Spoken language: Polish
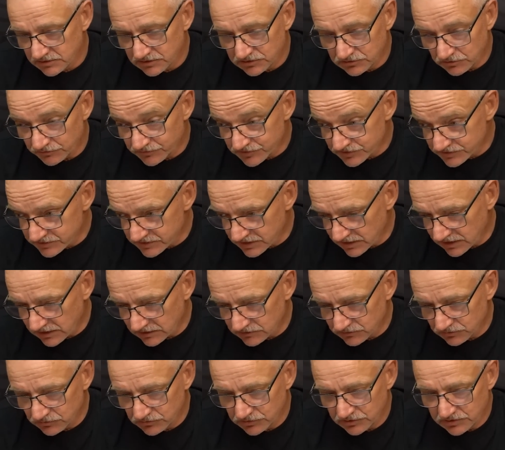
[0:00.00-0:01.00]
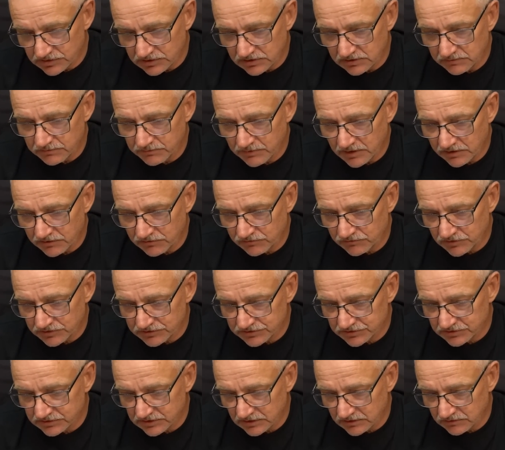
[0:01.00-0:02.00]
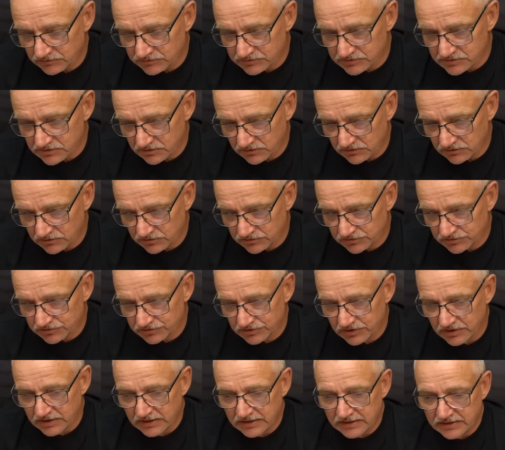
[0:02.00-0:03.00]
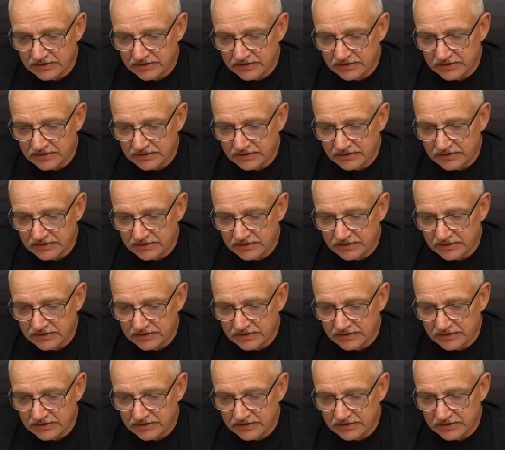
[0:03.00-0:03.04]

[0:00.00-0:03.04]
i to wszystkie gatunki mają właśnie taką zdolność